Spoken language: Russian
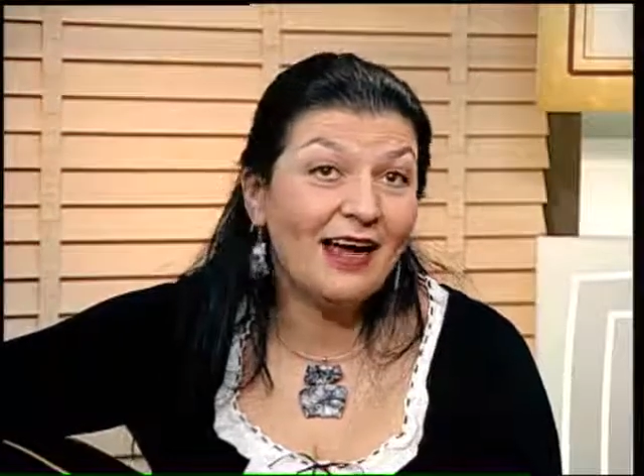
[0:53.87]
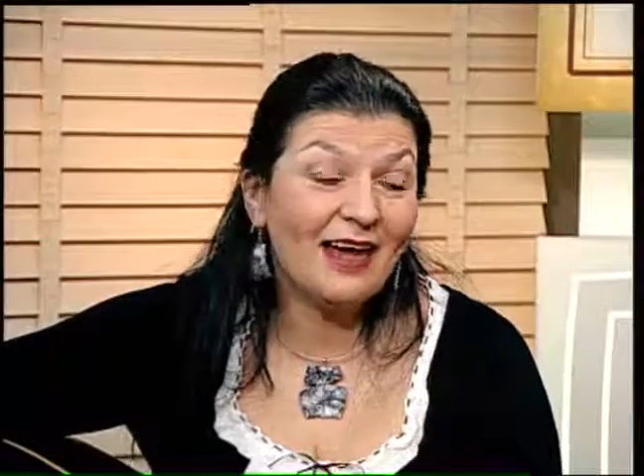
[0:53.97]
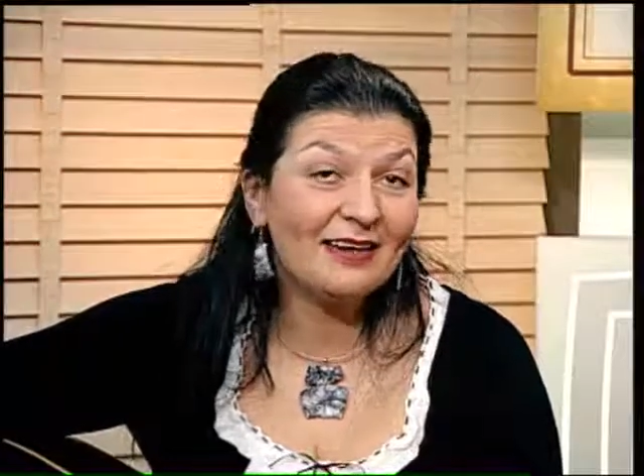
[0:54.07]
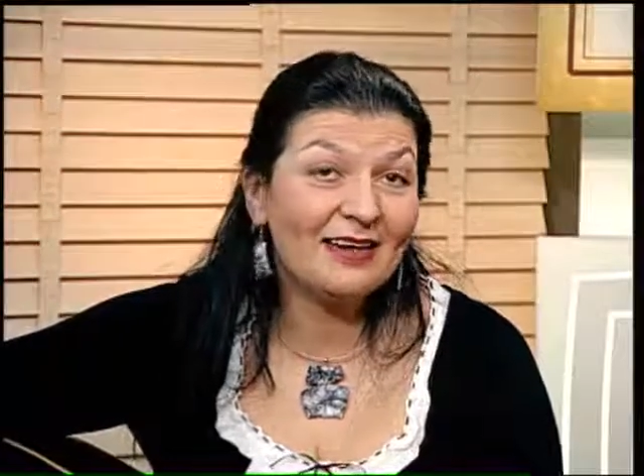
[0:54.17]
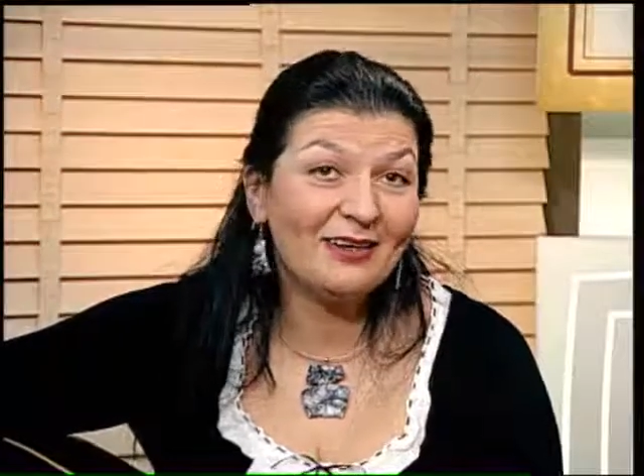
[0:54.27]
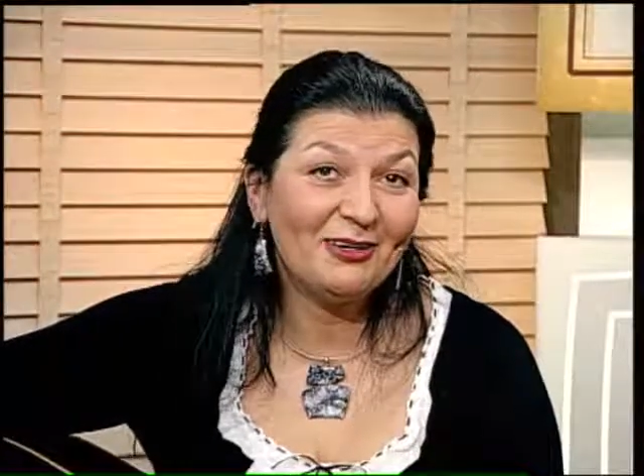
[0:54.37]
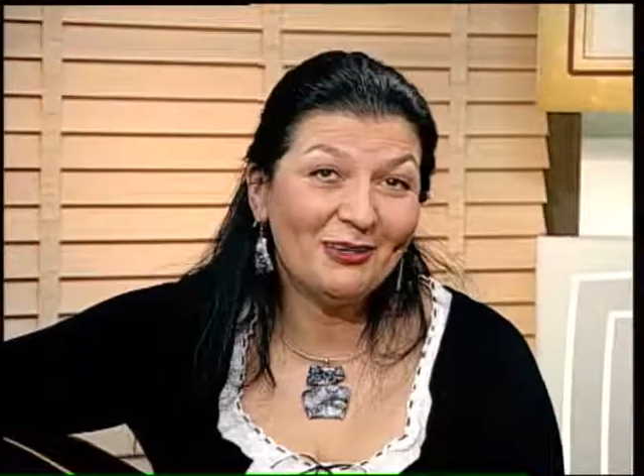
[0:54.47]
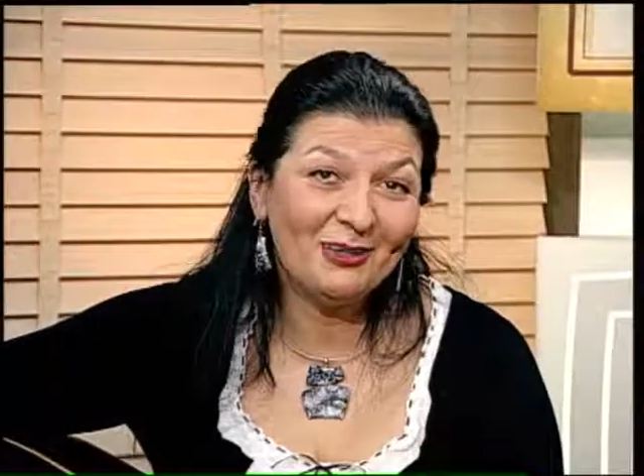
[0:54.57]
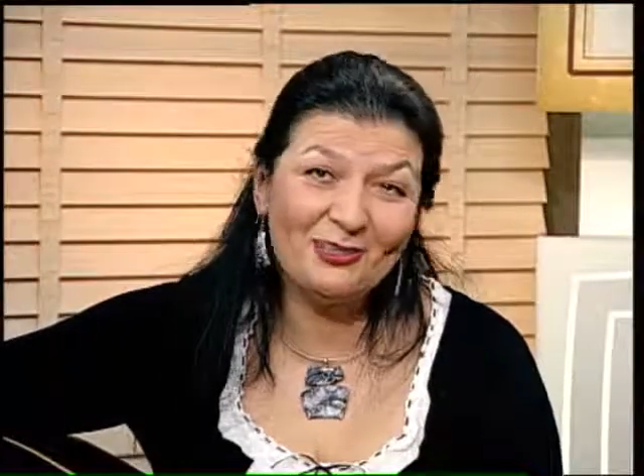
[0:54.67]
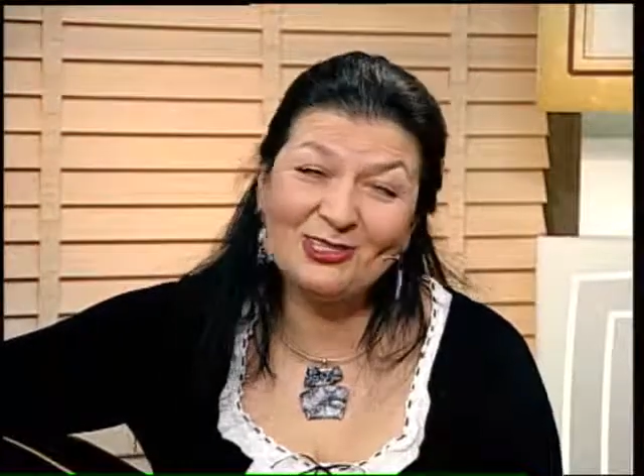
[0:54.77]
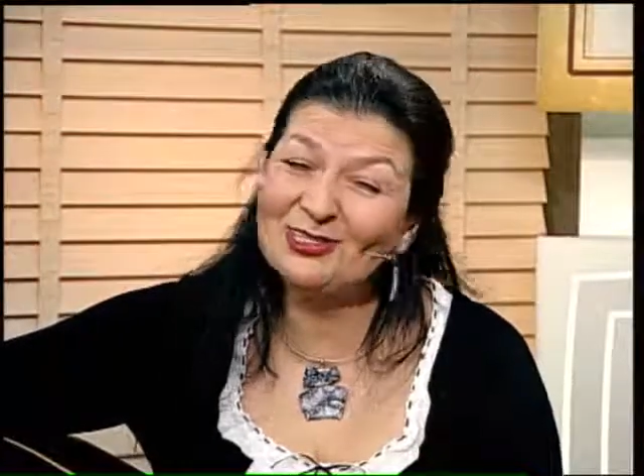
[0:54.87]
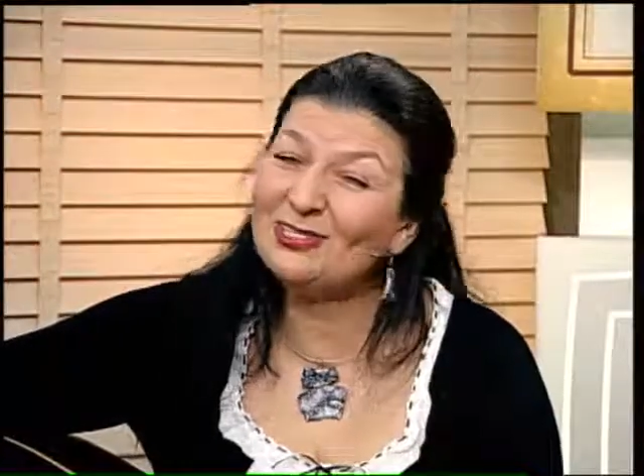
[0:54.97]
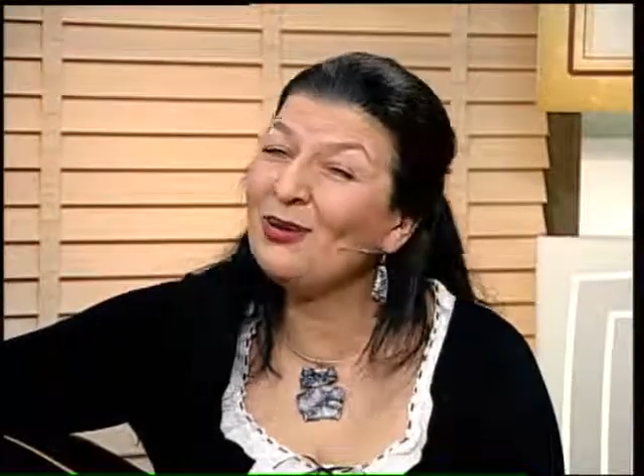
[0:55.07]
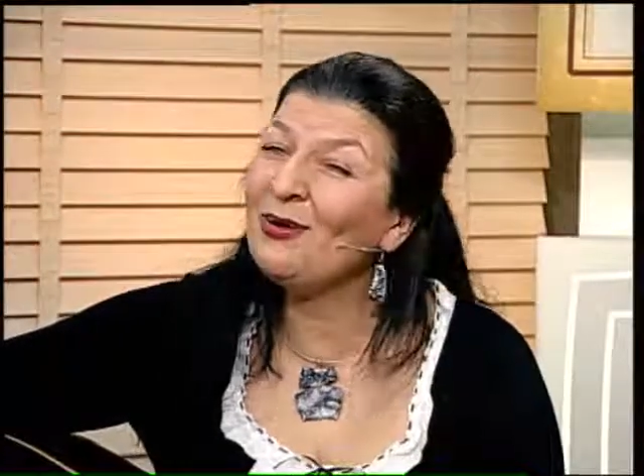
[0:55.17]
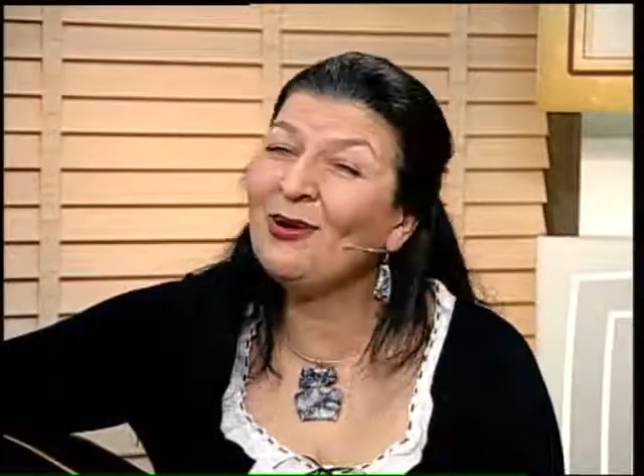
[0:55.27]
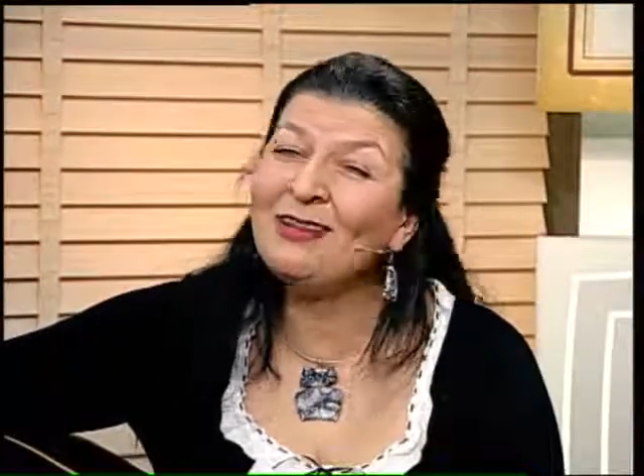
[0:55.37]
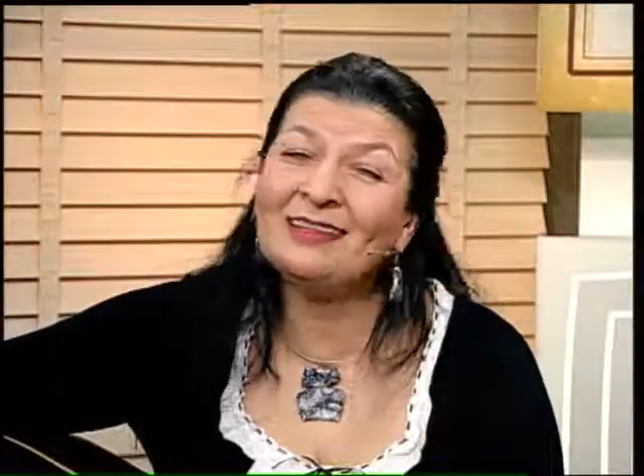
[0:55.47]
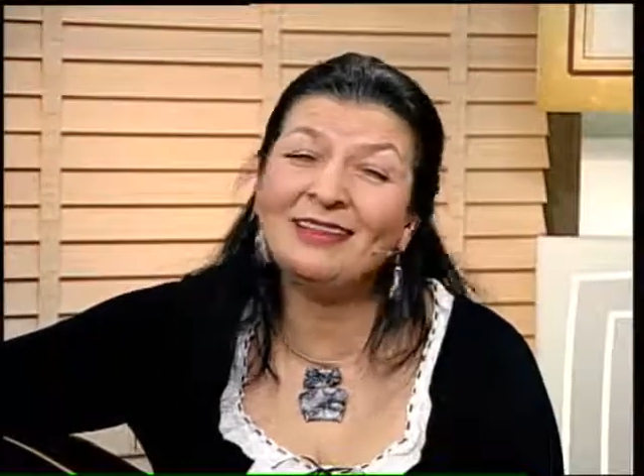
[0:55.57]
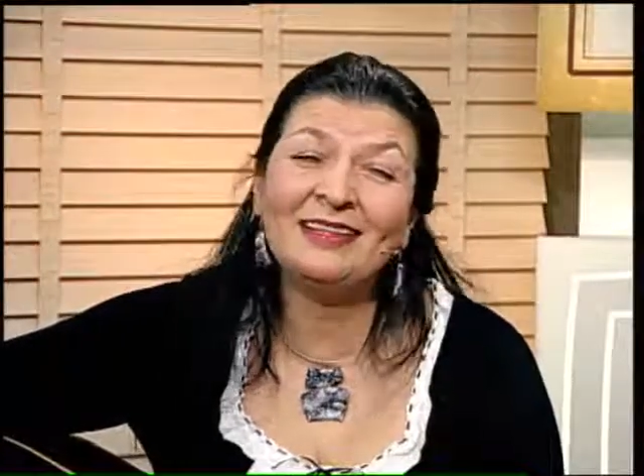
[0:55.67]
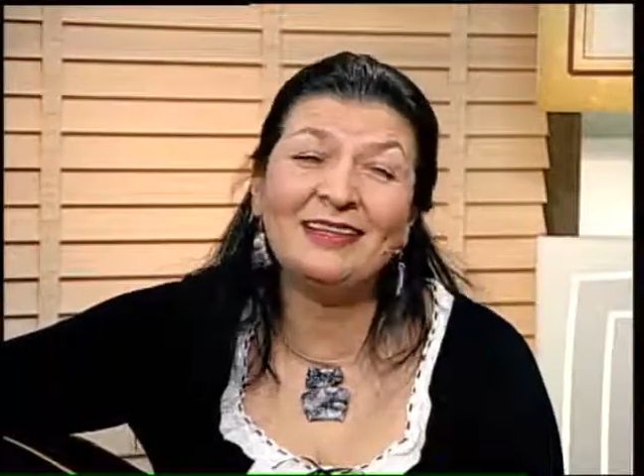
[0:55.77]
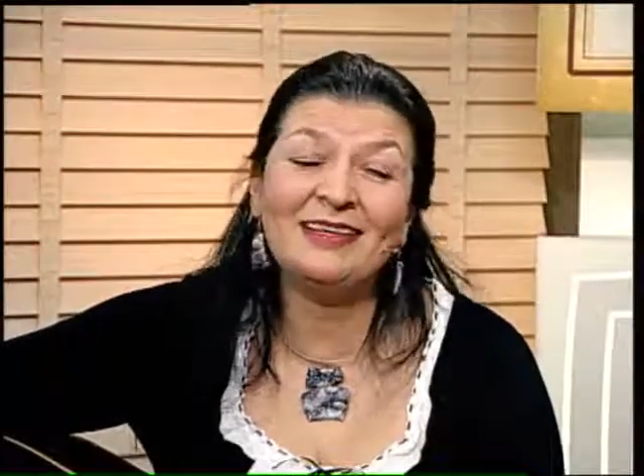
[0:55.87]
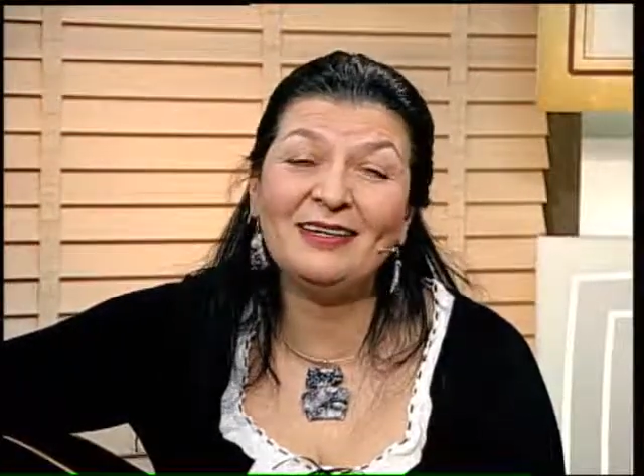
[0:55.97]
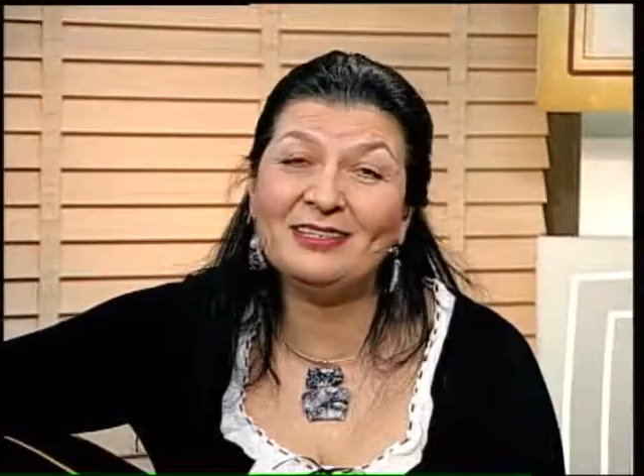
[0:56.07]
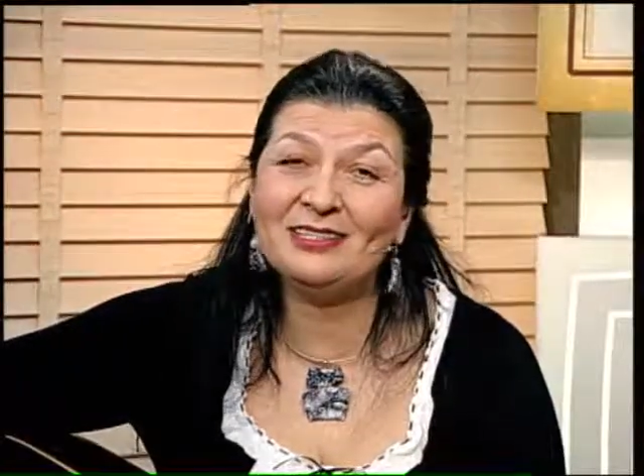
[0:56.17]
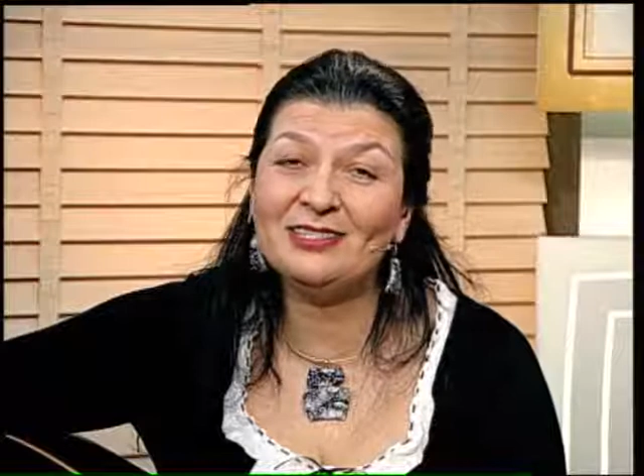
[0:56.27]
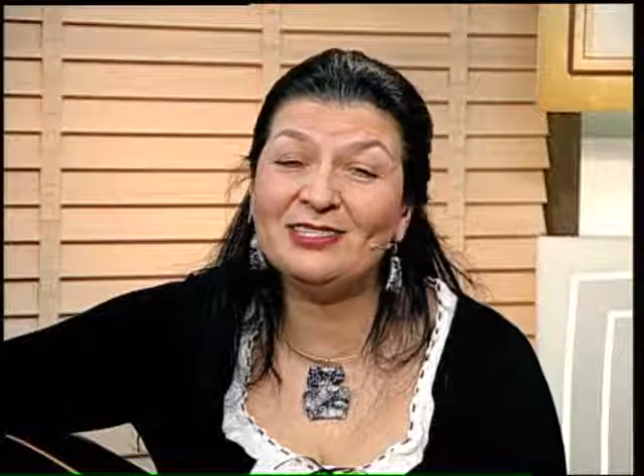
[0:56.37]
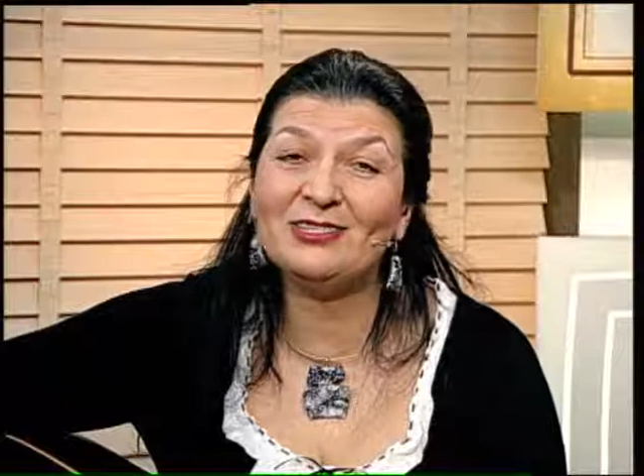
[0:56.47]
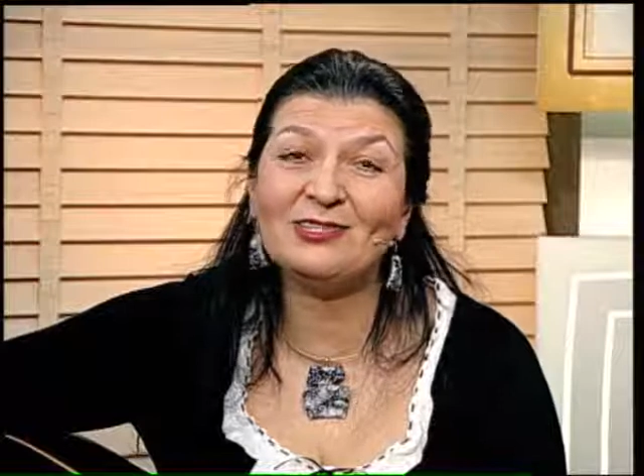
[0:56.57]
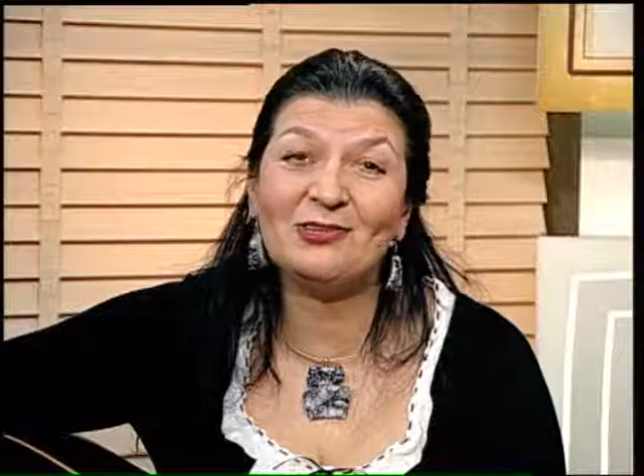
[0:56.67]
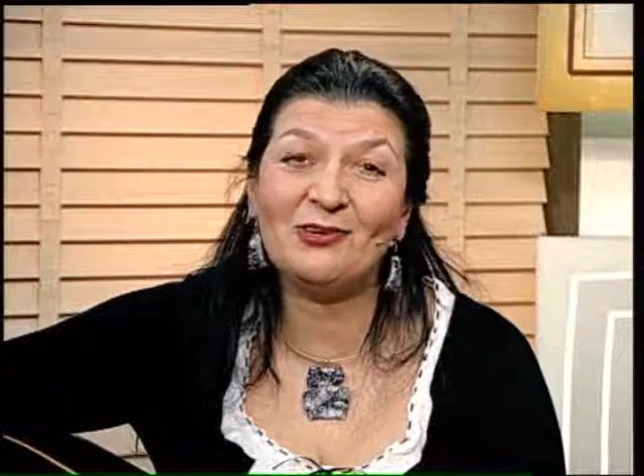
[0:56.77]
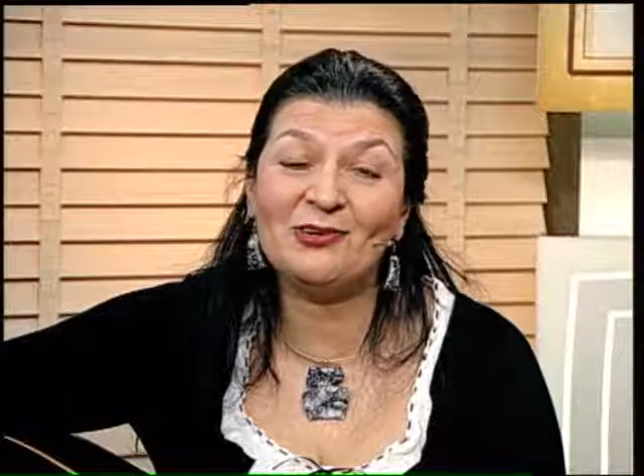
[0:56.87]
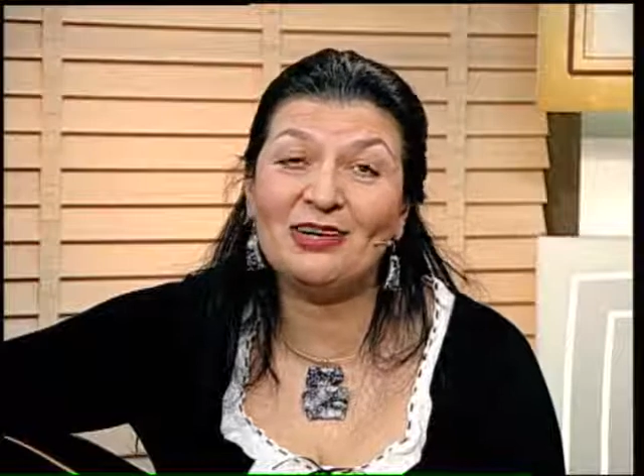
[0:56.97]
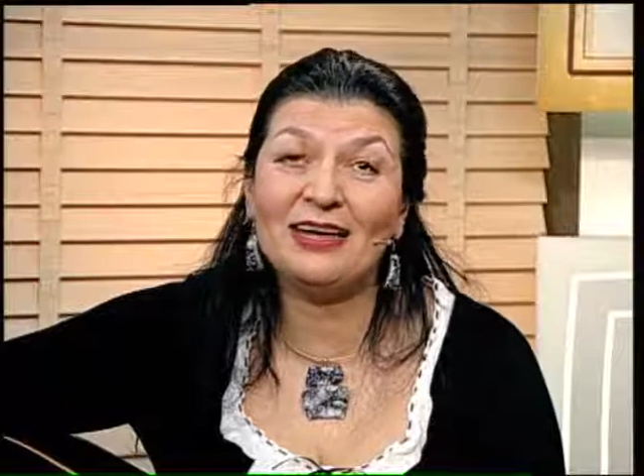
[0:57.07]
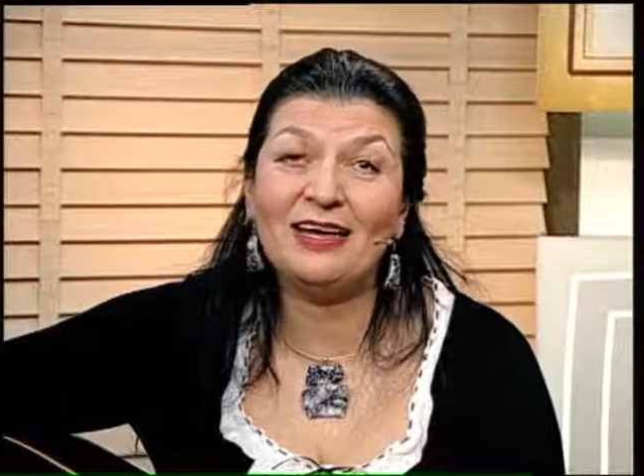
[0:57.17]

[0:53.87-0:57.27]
Как хочется хоть на часок